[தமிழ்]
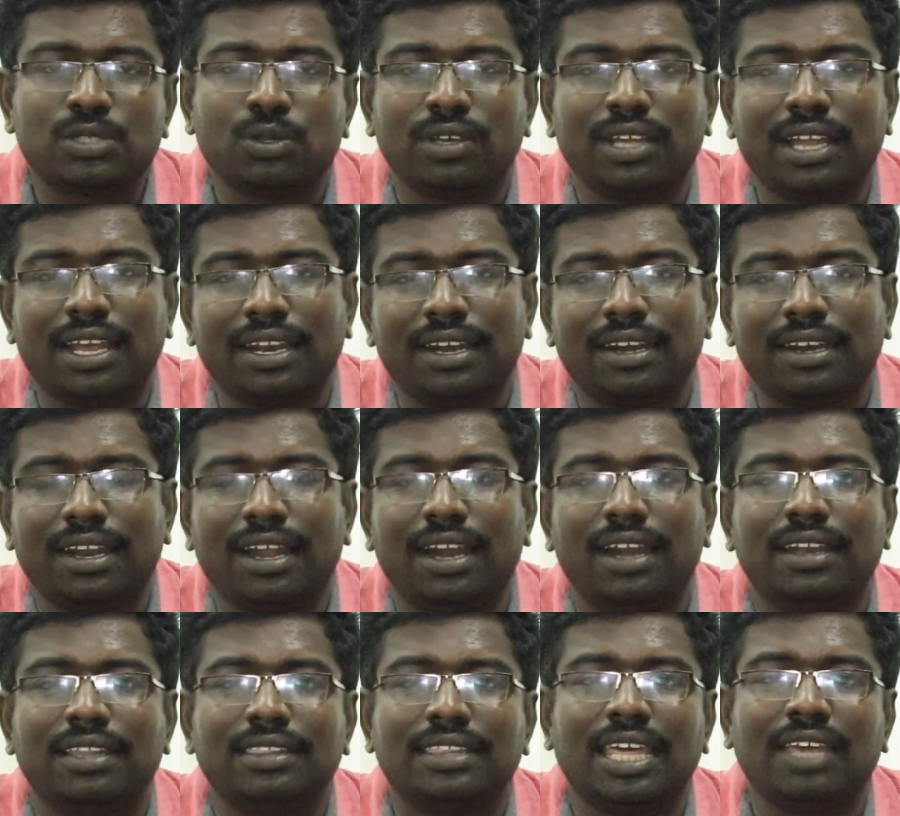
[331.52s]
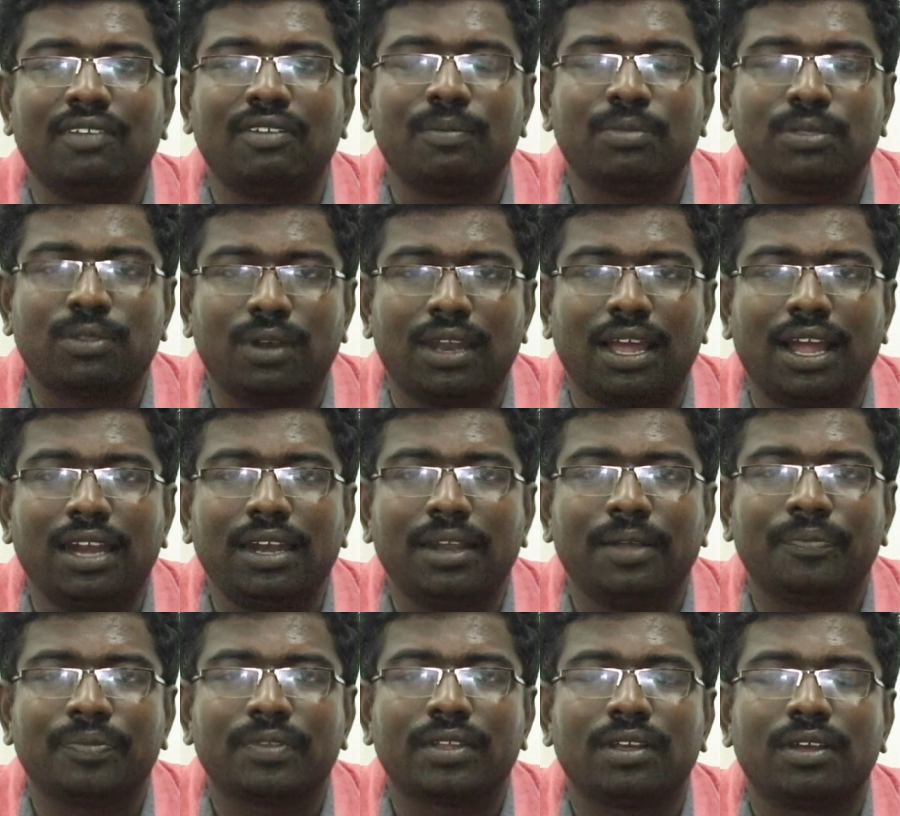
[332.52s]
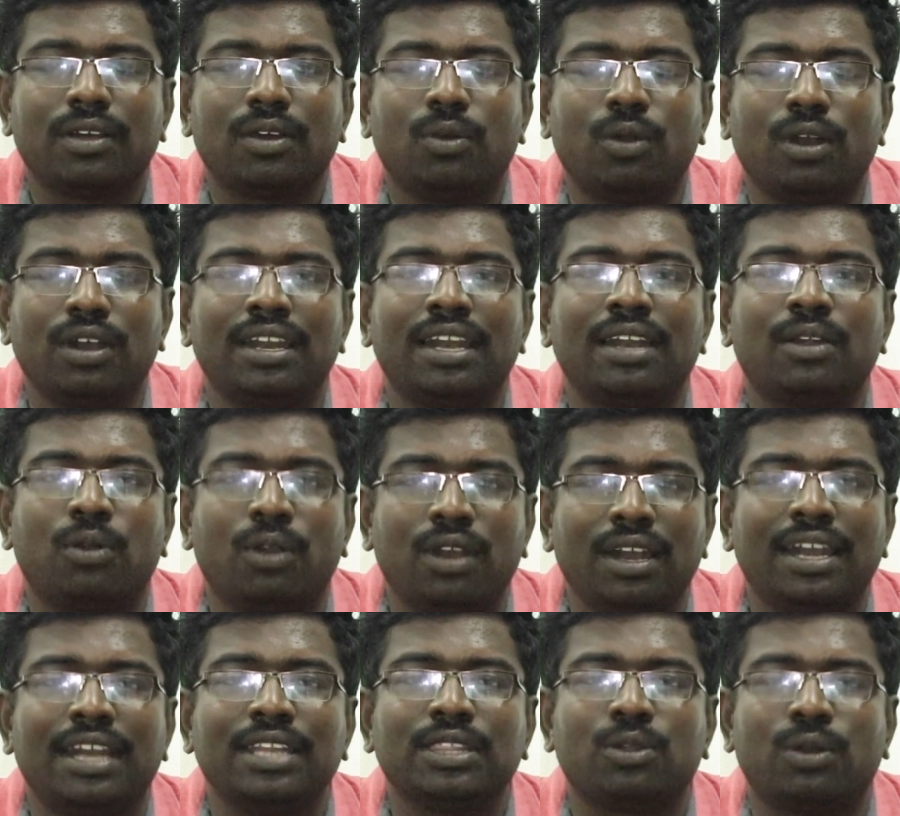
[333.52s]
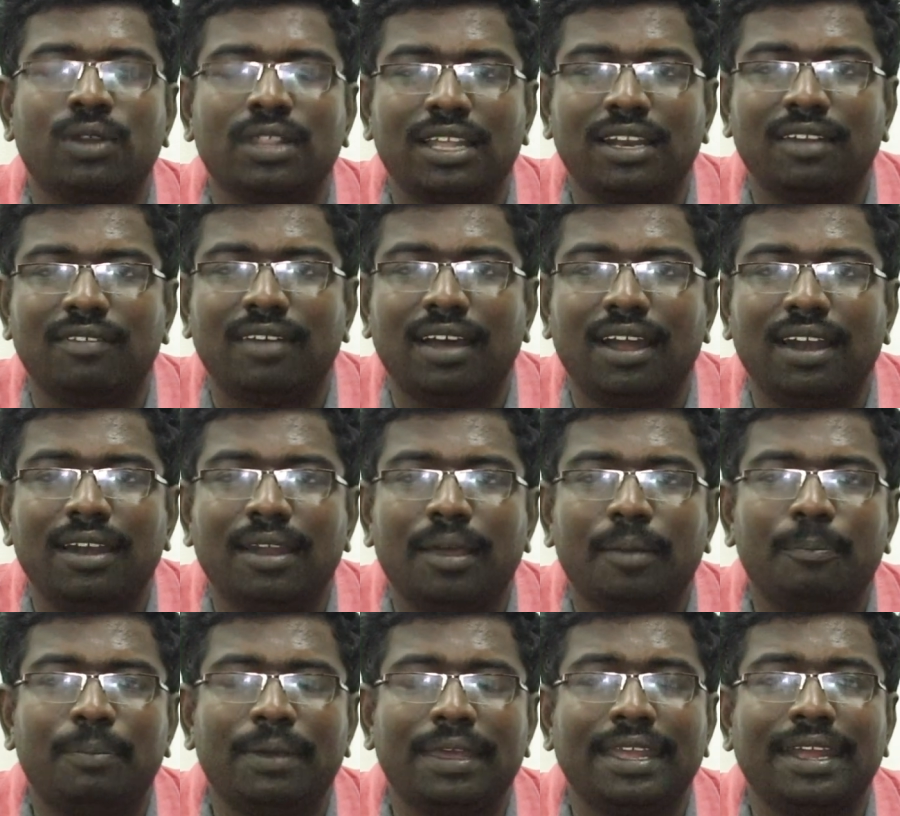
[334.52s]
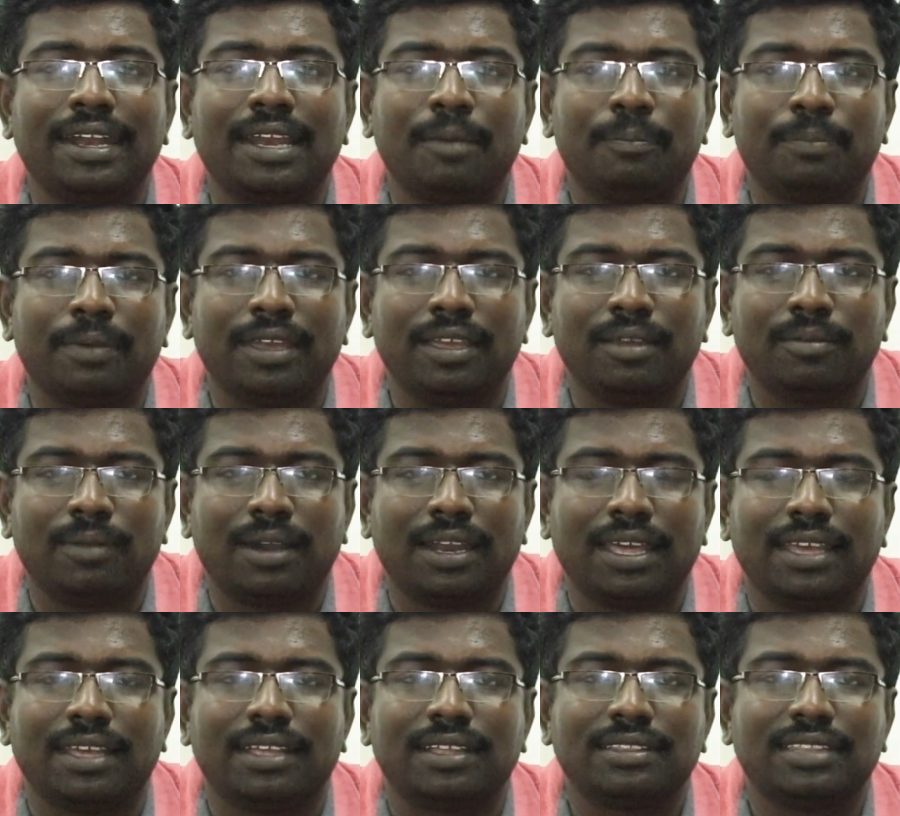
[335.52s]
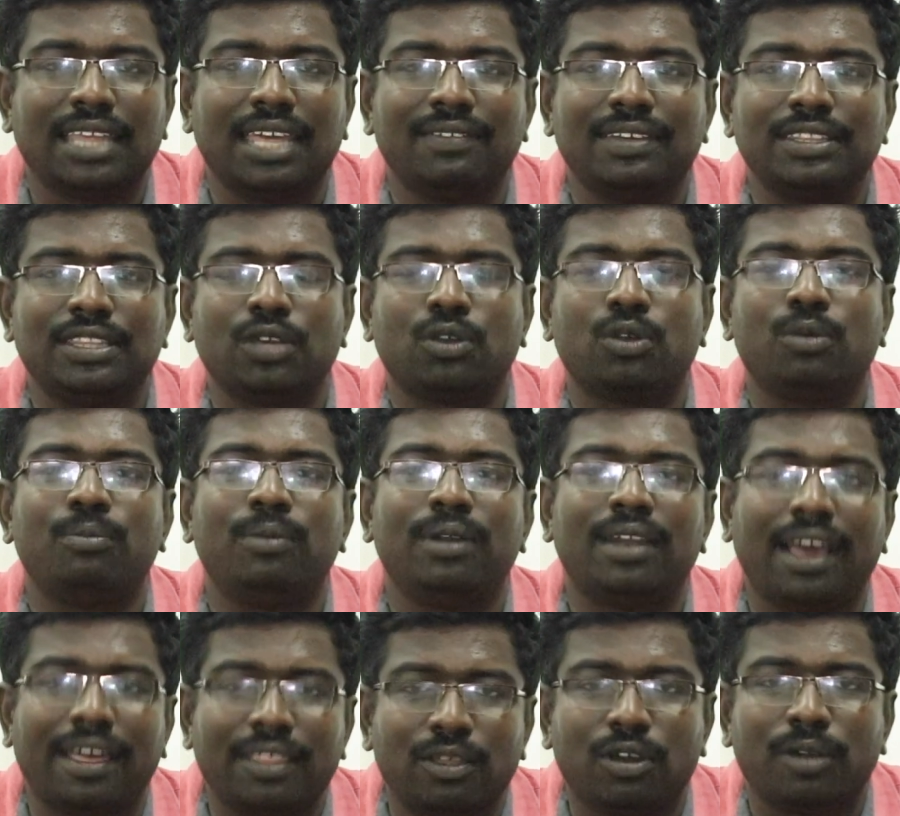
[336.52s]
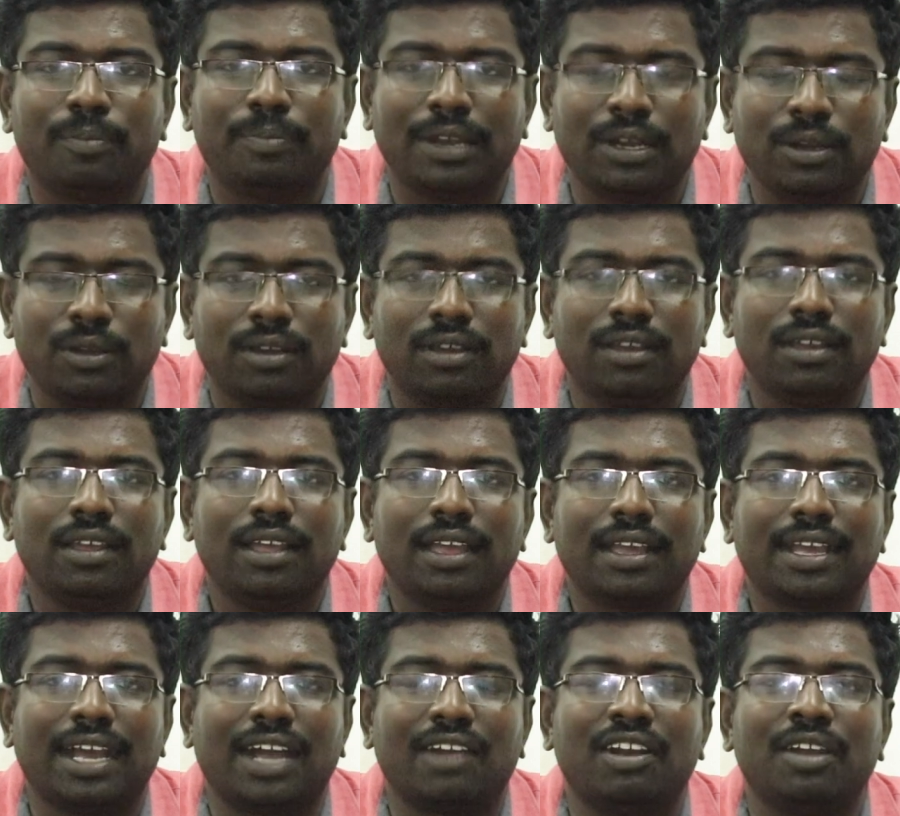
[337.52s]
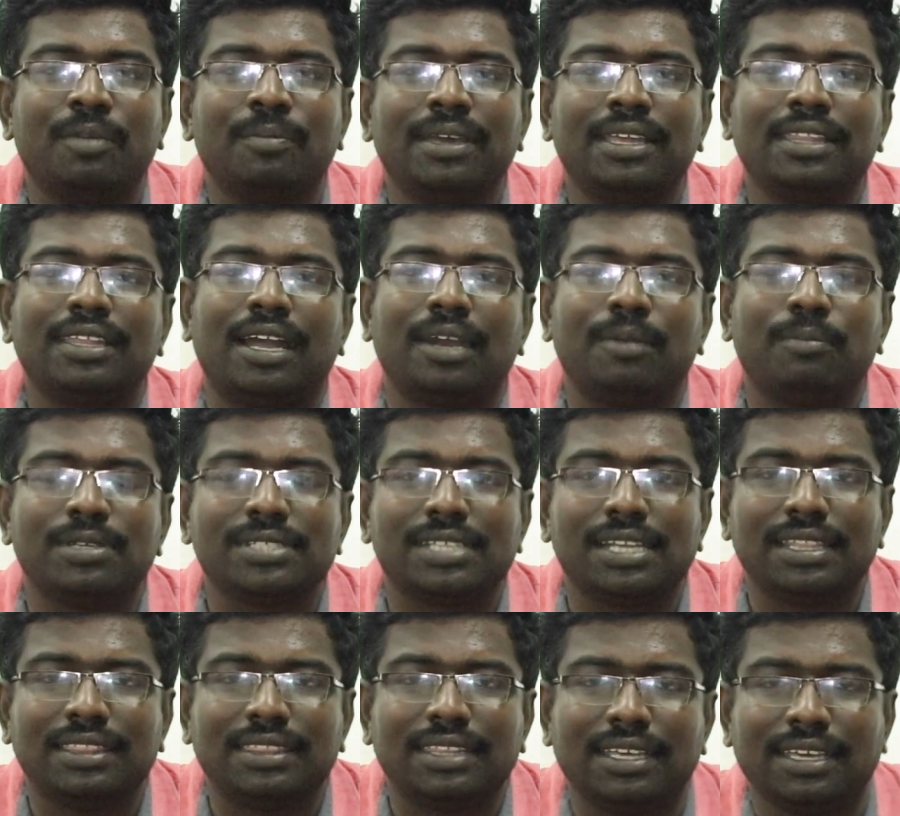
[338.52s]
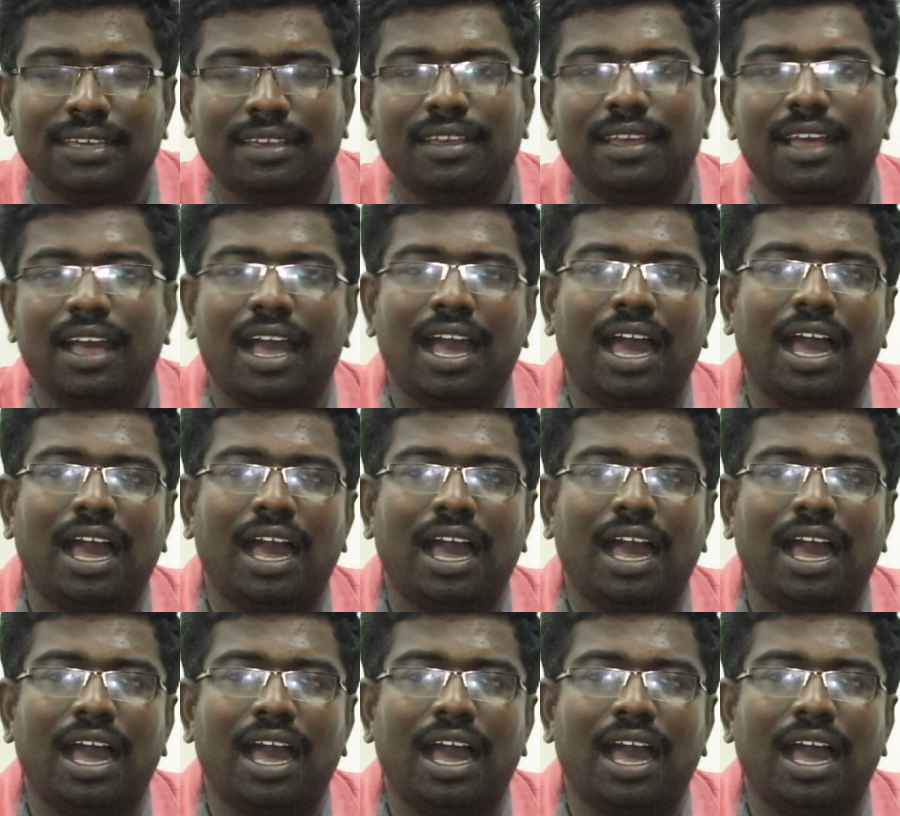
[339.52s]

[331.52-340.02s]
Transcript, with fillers: என்ன சொல்கிறார் என்றால் தெய்வம் தொழால் கொள்ளு கொள்ளுணன் தொழுதழுவால் பெய்யென பெய்யும் மலை தெய்வத்தை கும்பிடாத ஒரு பெண் கணவன் மீது அன்பு செலுத்தி